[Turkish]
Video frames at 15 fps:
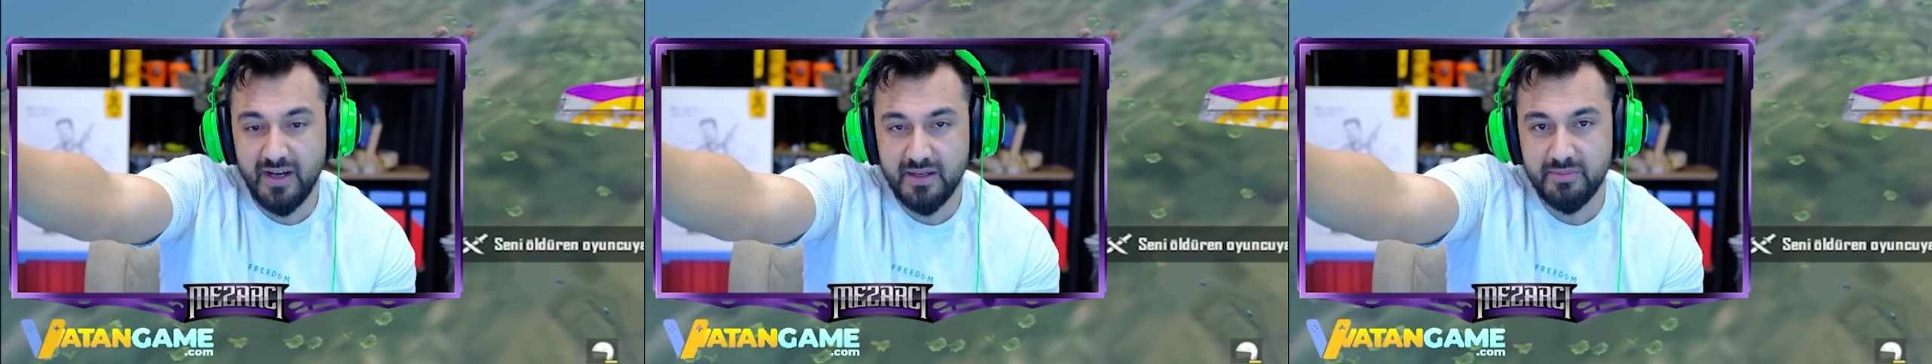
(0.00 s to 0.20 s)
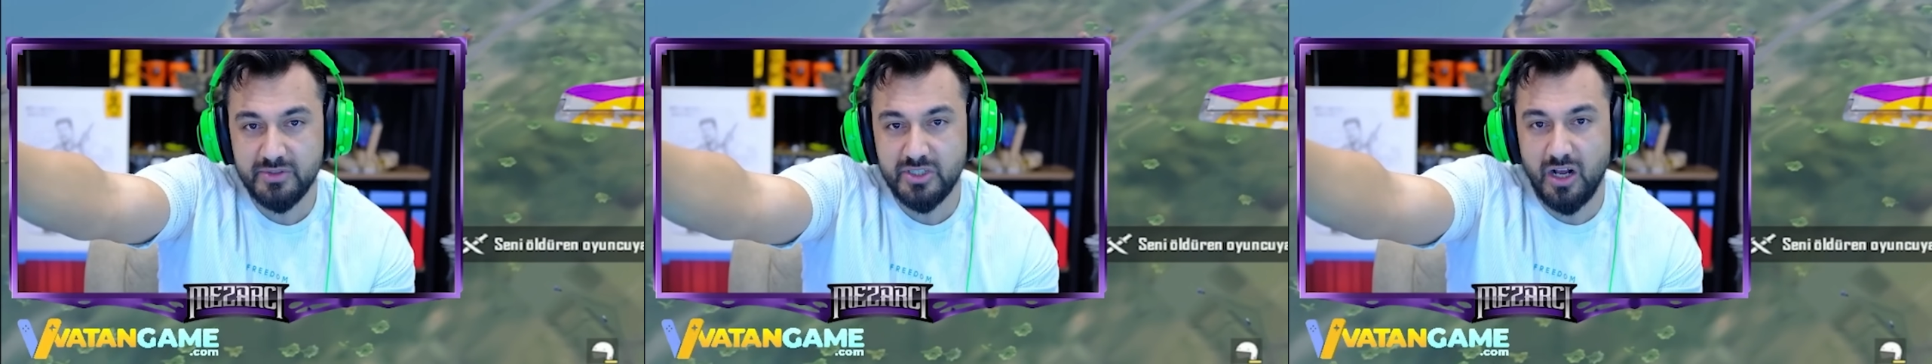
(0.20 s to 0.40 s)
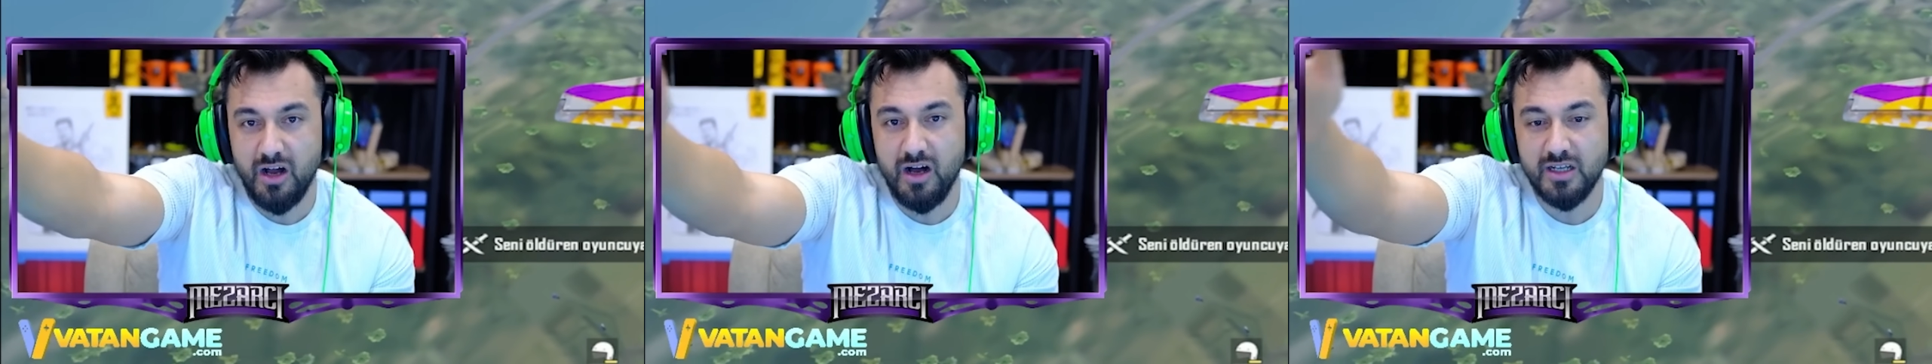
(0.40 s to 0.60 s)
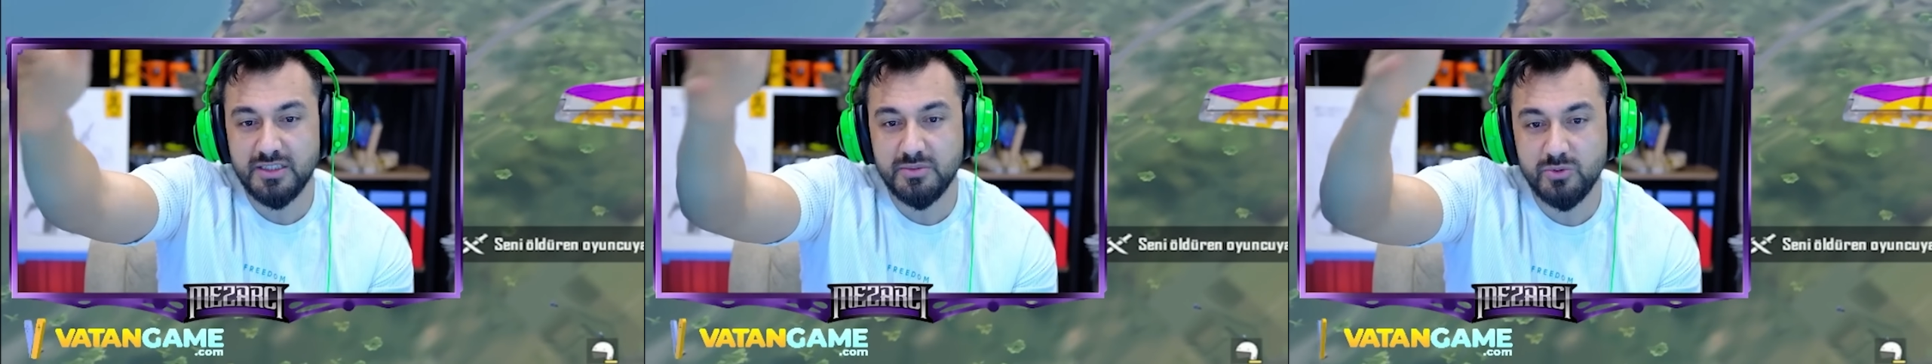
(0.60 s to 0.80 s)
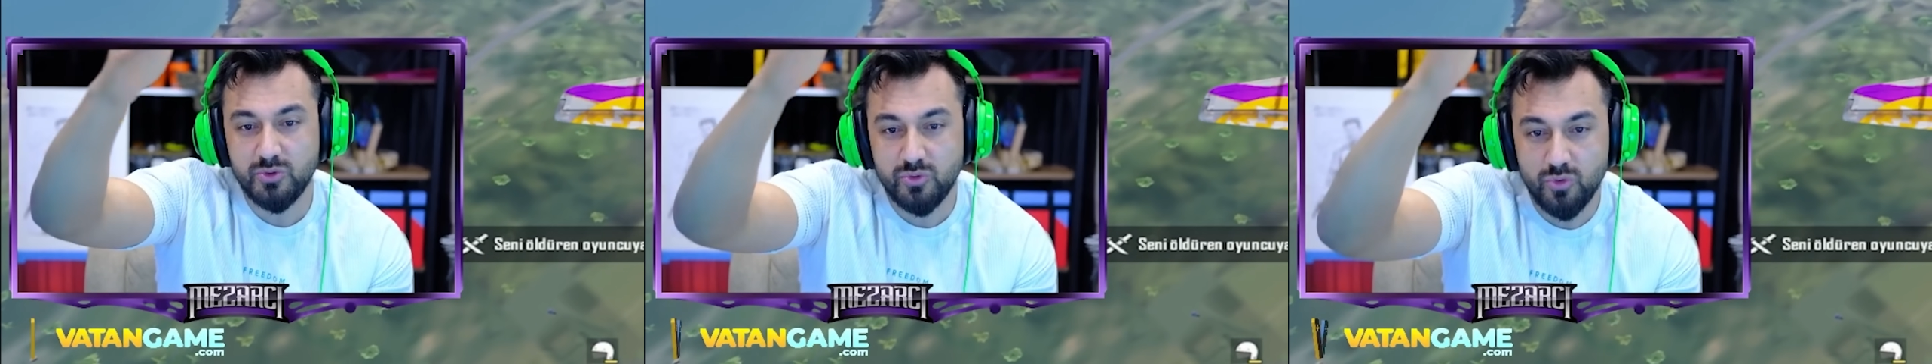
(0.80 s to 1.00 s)
varmış.
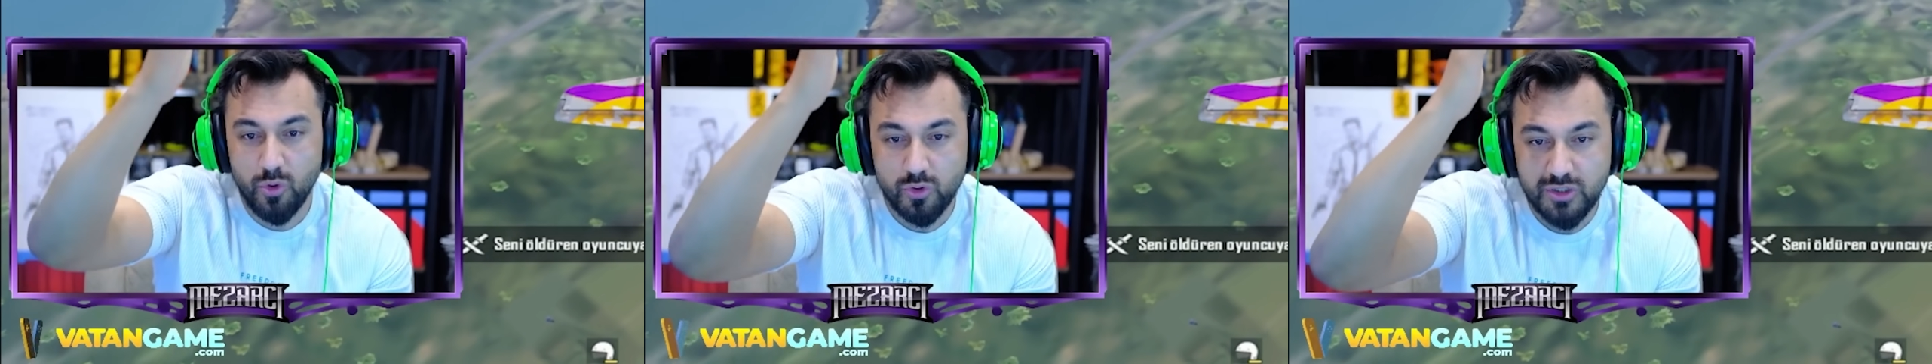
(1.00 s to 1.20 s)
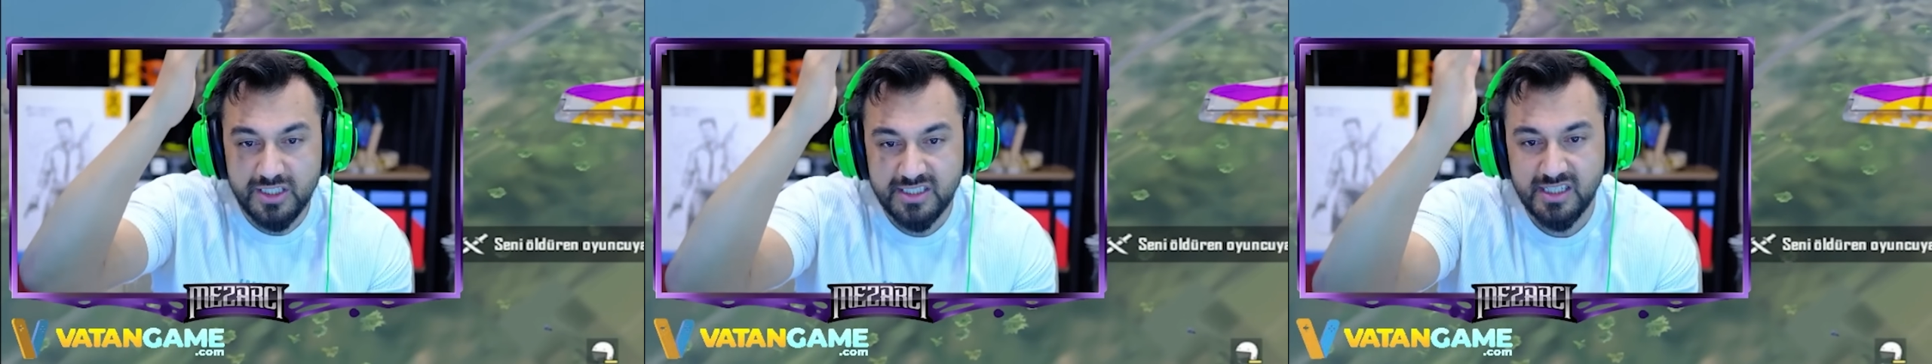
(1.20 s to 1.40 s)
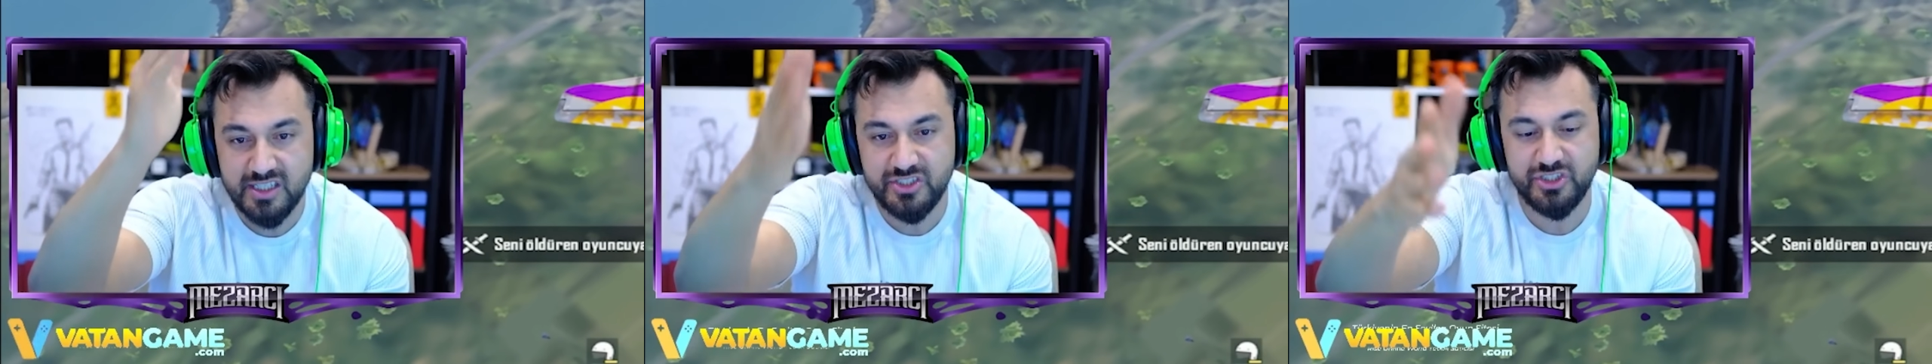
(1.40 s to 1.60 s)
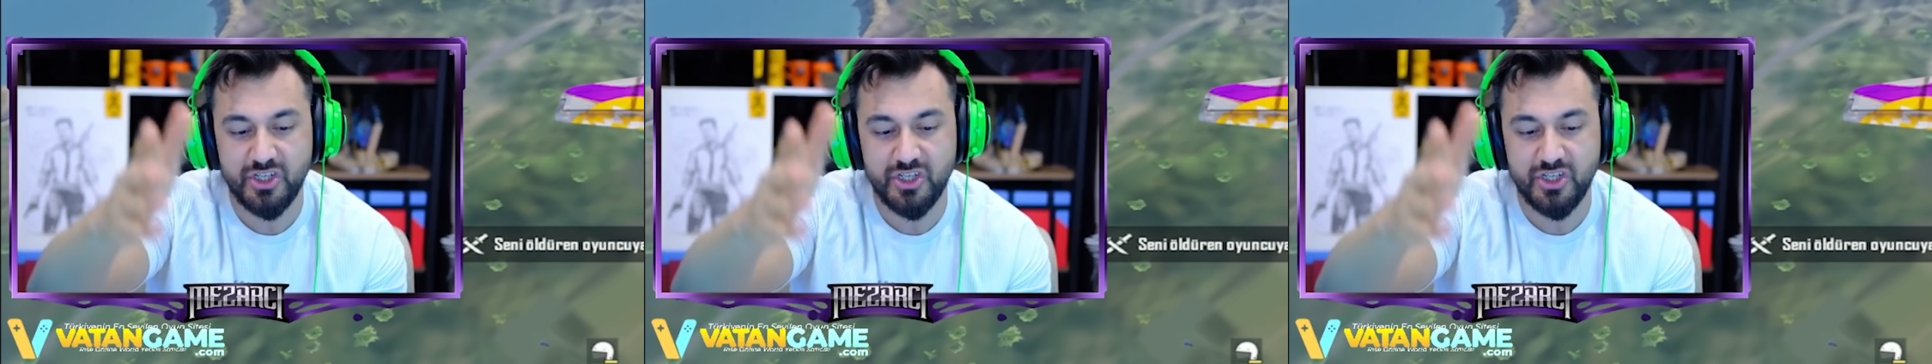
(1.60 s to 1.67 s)
Ağzımızın ortasına